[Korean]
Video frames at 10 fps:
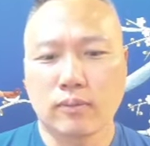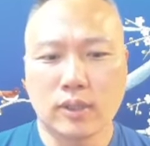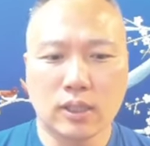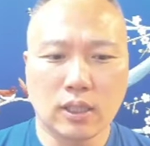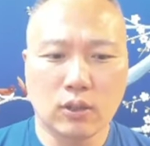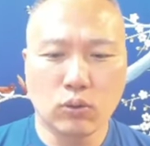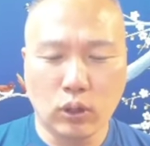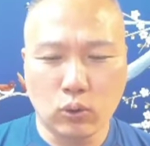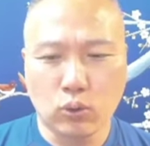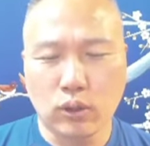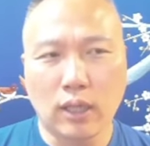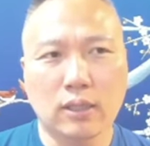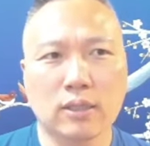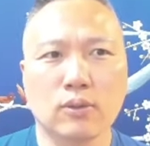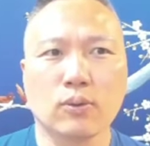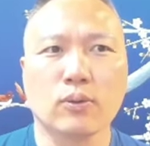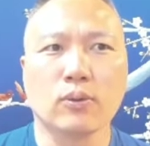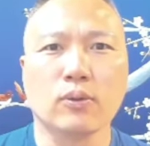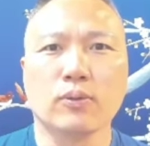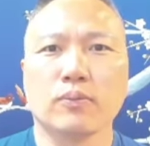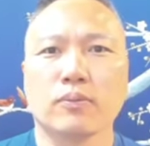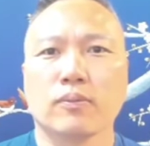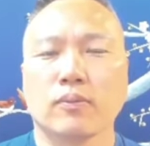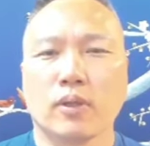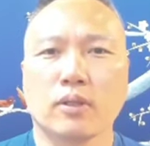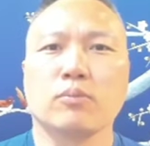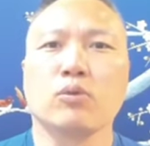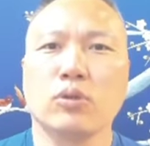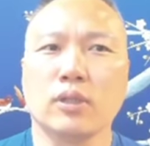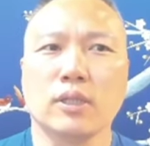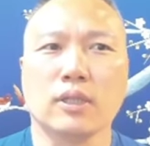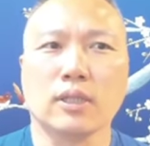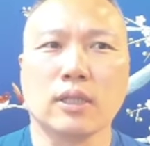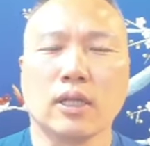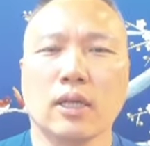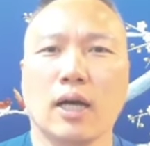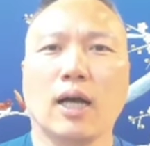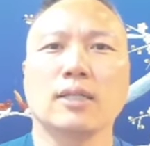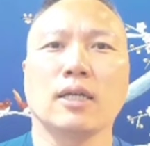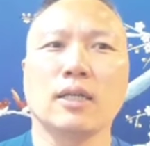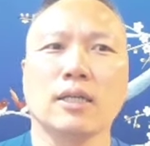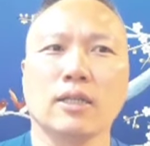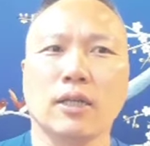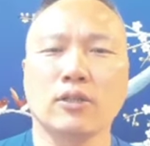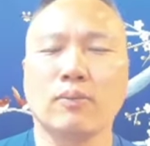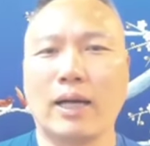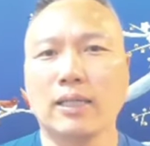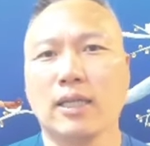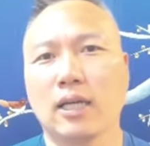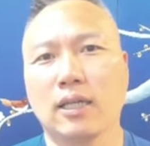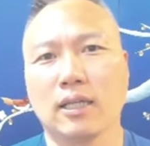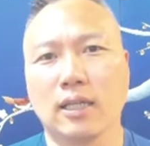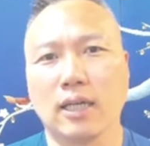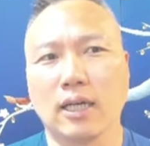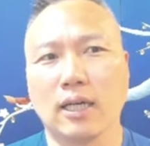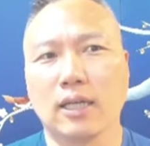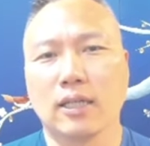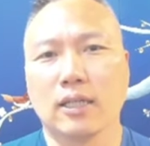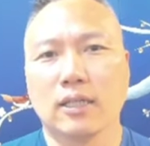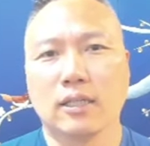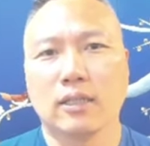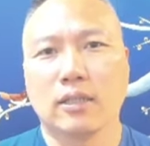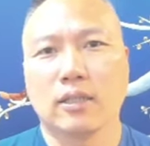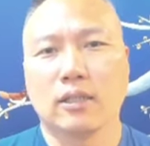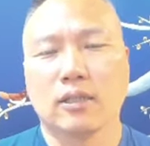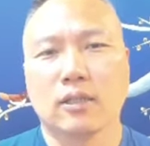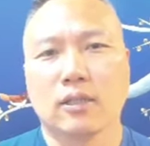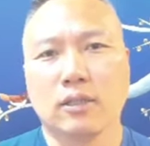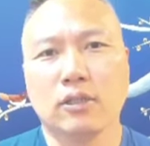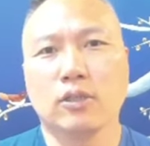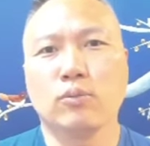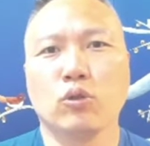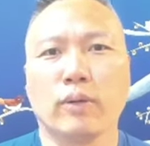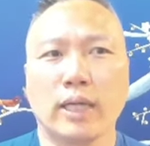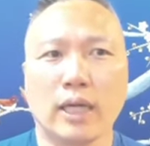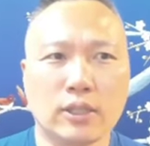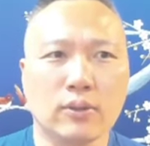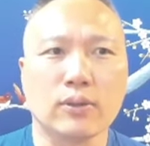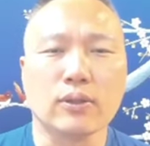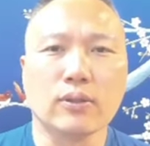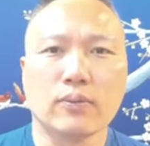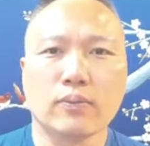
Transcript: 이제 위에 조수라는 또 분들은 아, 사냥개 대해서 많이 이야기를 해달라. 그런 질문도 많이 하시고요.